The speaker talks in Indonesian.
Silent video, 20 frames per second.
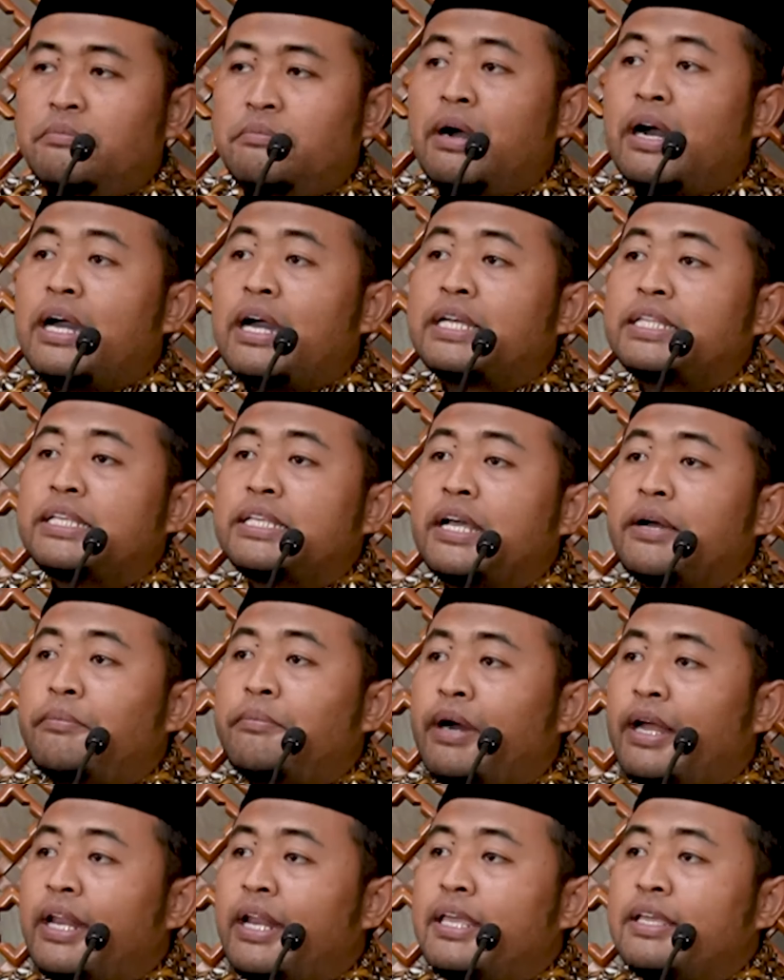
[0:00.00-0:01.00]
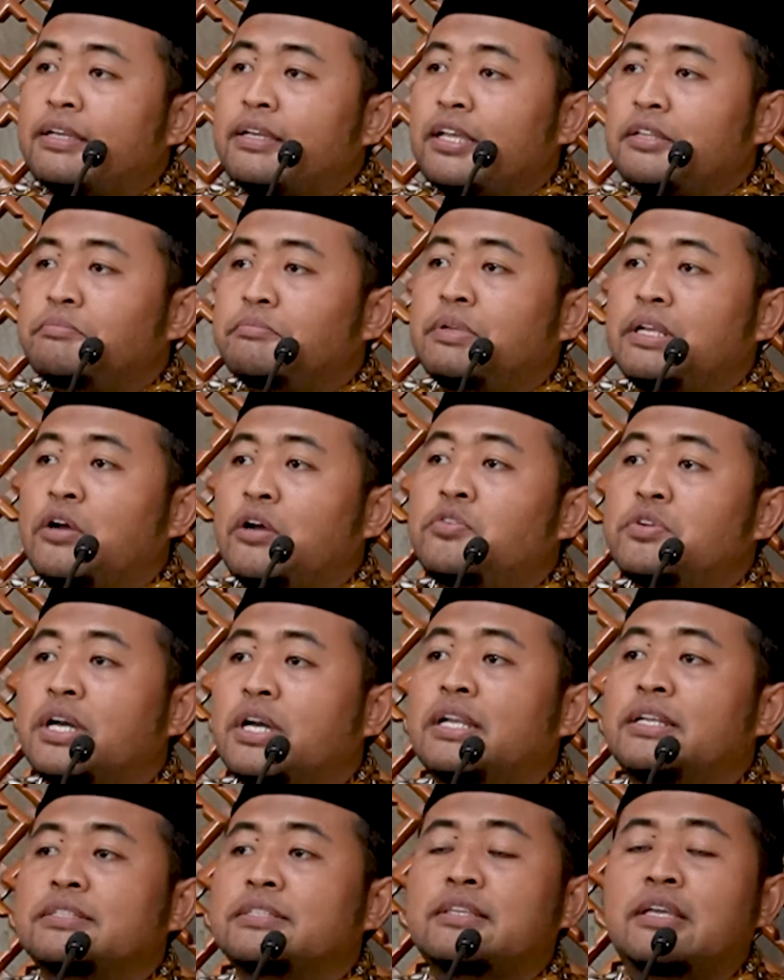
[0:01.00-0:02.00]
maka ketika malaikat
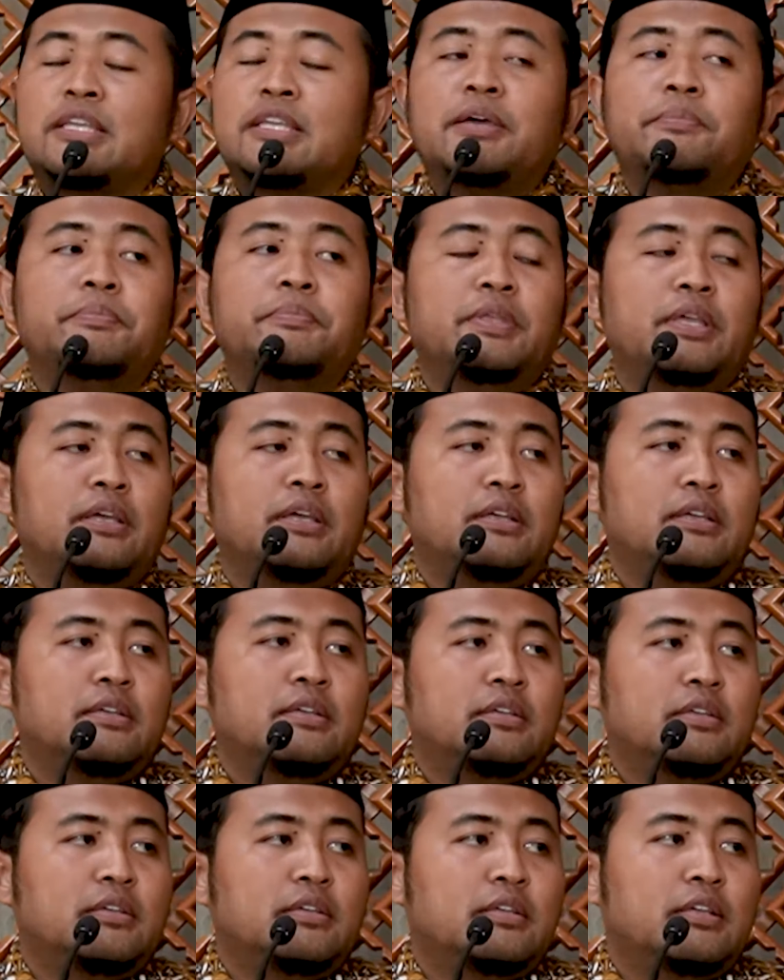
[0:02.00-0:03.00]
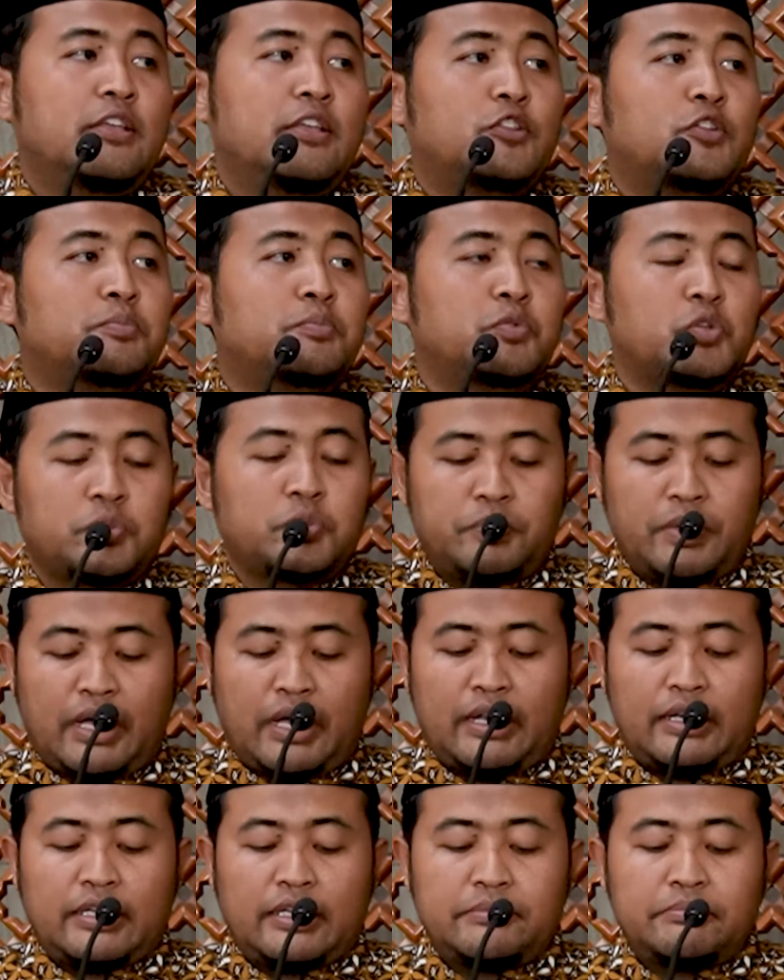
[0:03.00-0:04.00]
menaungkan sayapnya itu
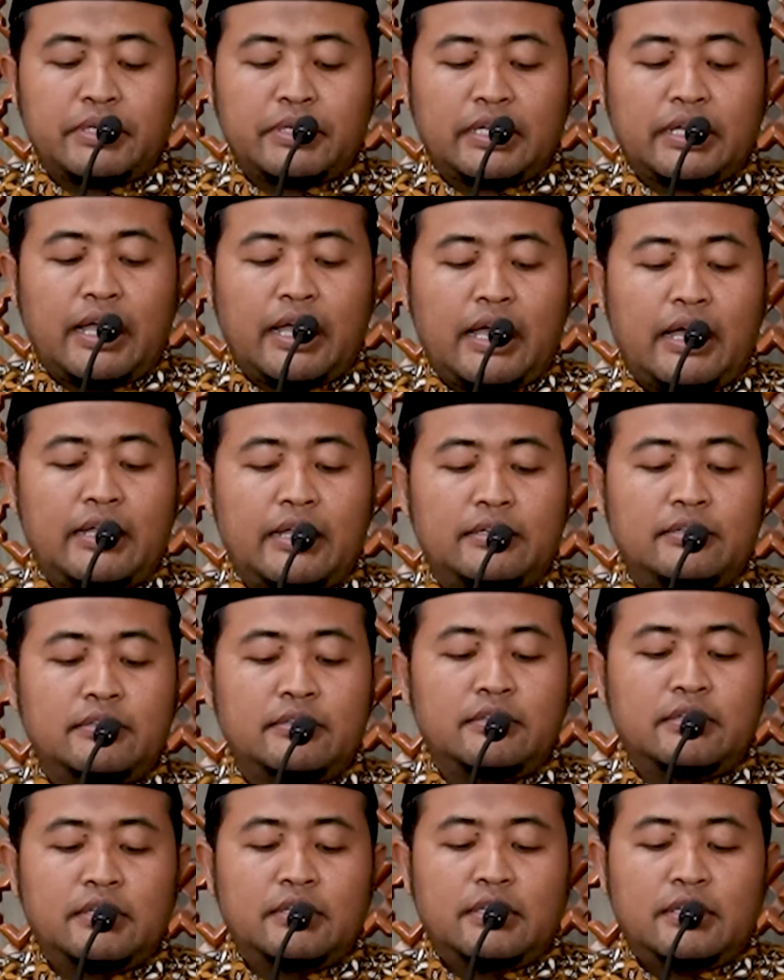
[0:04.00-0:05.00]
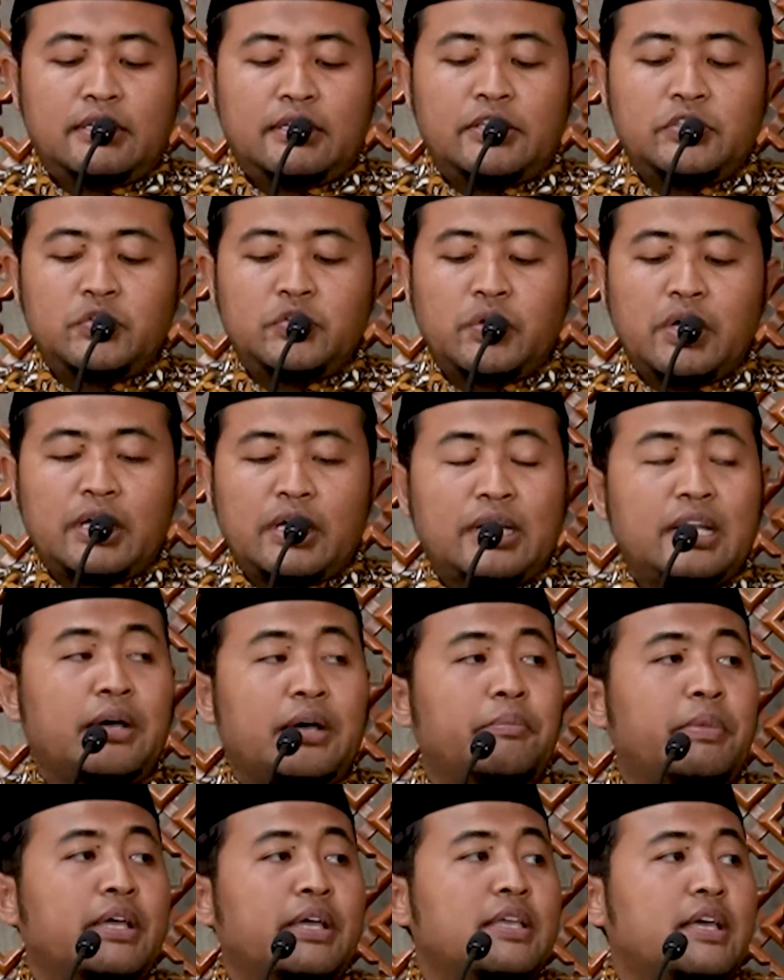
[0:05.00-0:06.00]
merupakan keberkahan dan juga
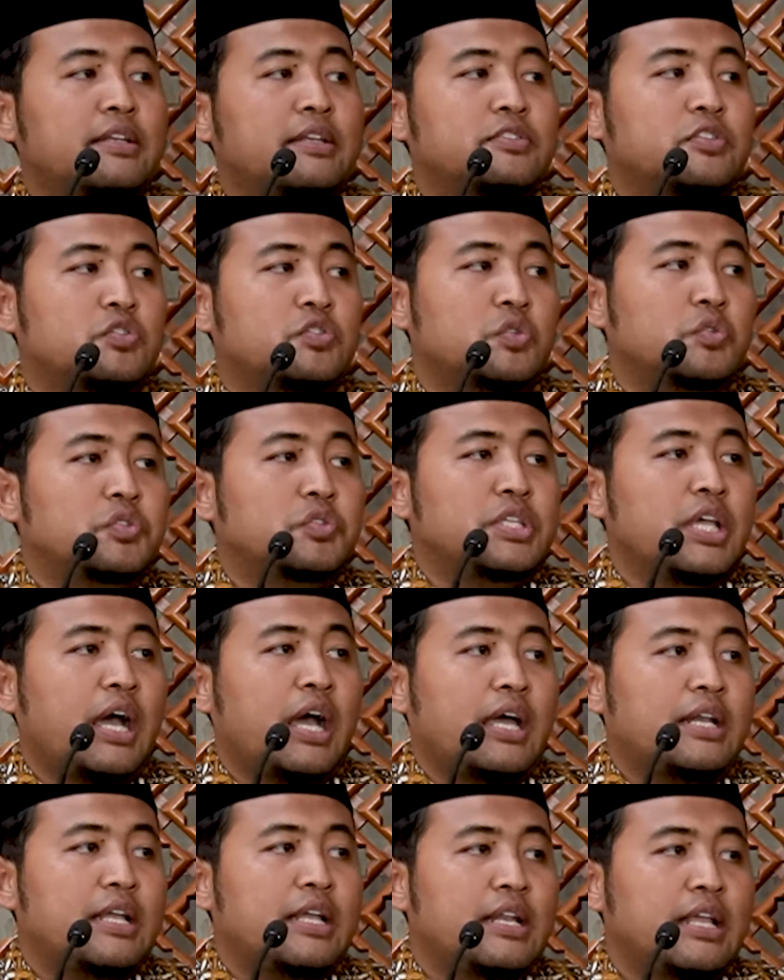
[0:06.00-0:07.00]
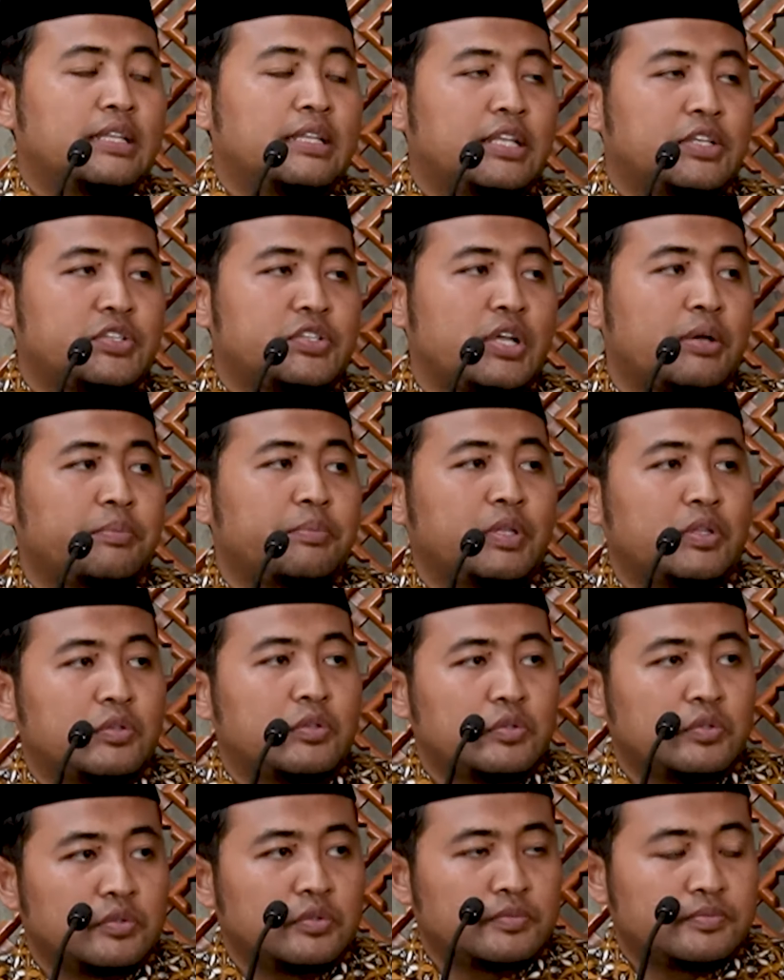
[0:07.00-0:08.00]
kedamaian sesungguhnya yang ada di atas syam
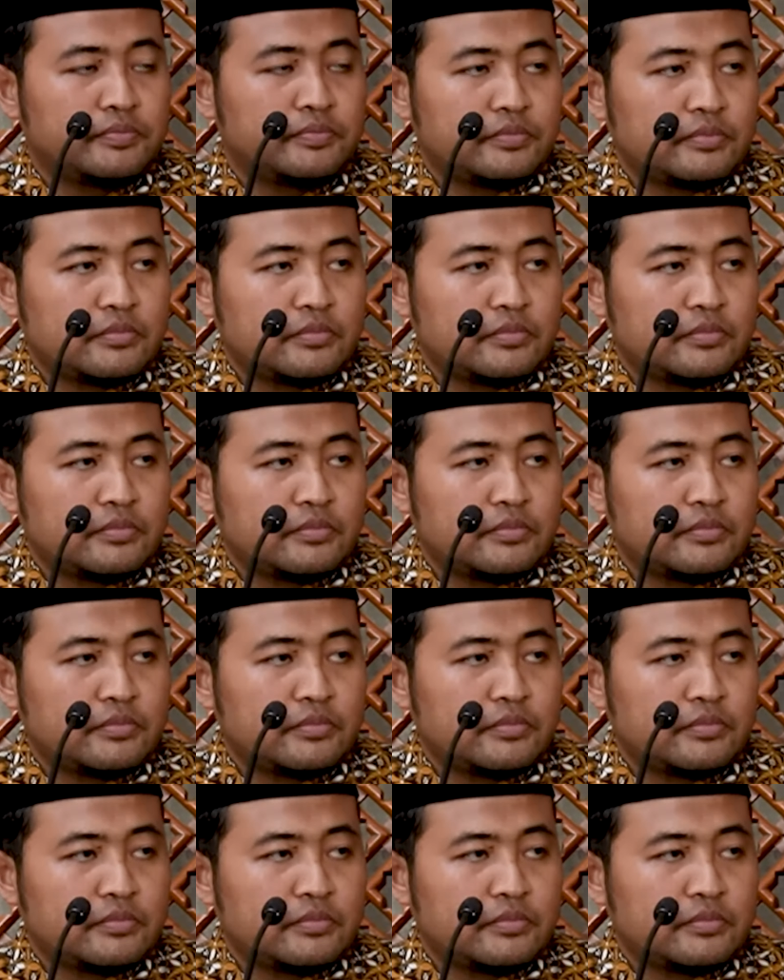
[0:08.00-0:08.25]
itu